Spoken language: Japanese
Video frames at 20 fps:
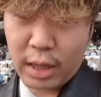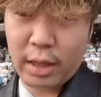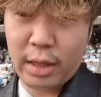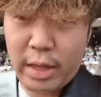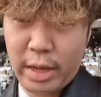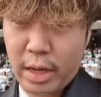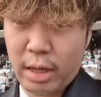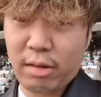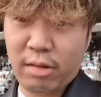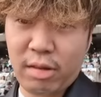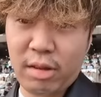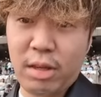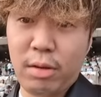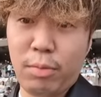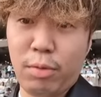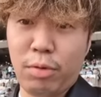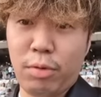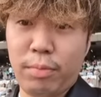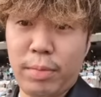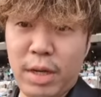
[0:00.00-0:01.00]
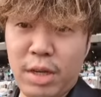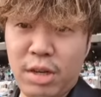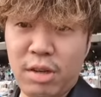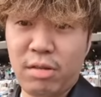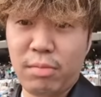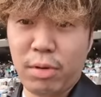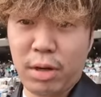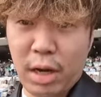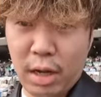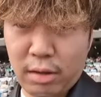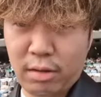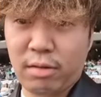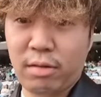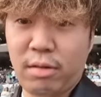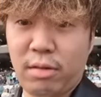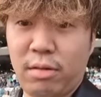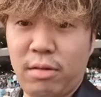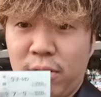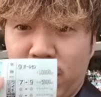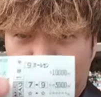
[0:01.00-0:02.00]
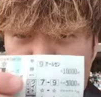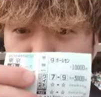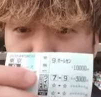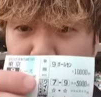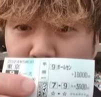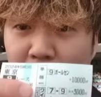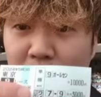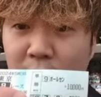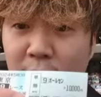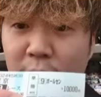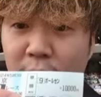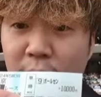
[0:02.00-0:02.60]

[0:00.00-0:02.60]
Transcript: 勝って次もペイシャエースも勝つそれ